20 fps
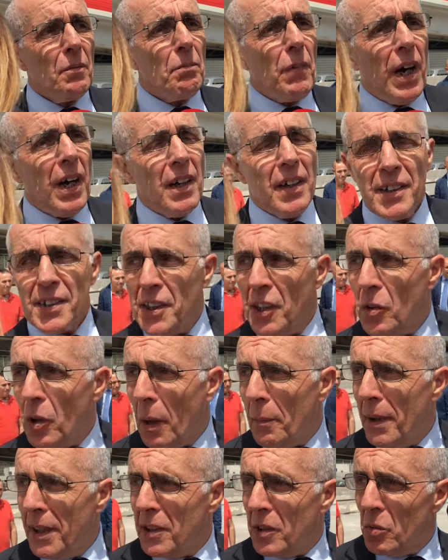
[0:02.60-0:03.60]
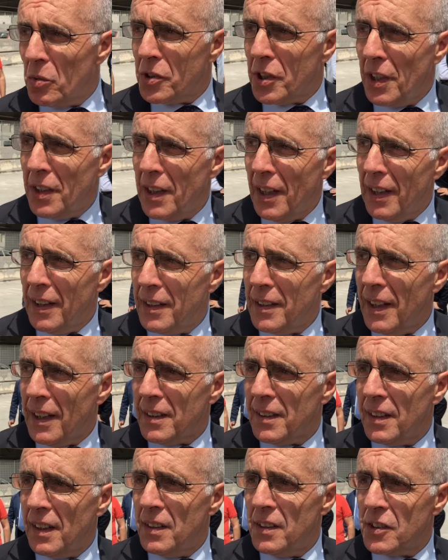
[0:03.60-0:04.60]
Ma è sicuramente un segnale di
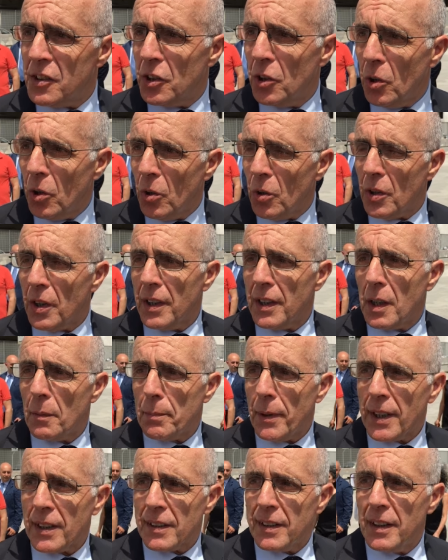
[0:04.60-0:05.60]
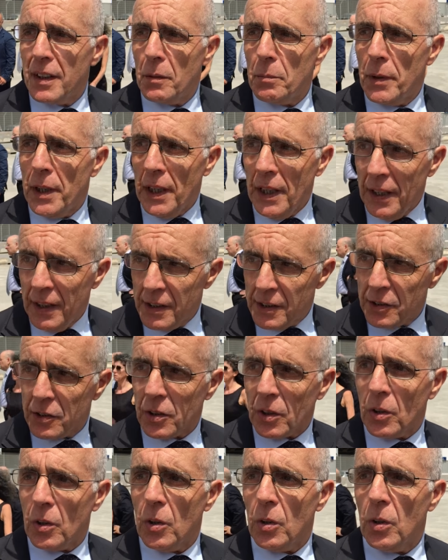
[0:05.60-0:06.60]
attenzione da parte del
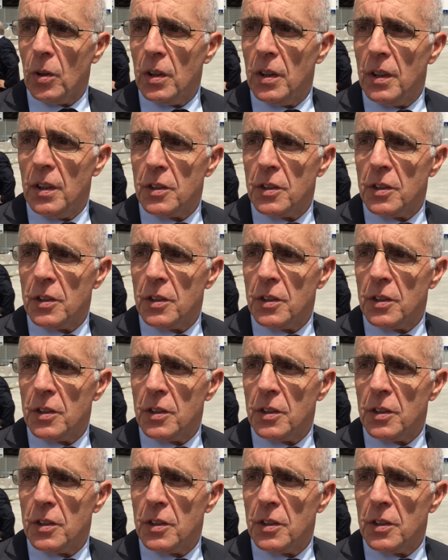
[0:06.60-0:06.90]
Ministro.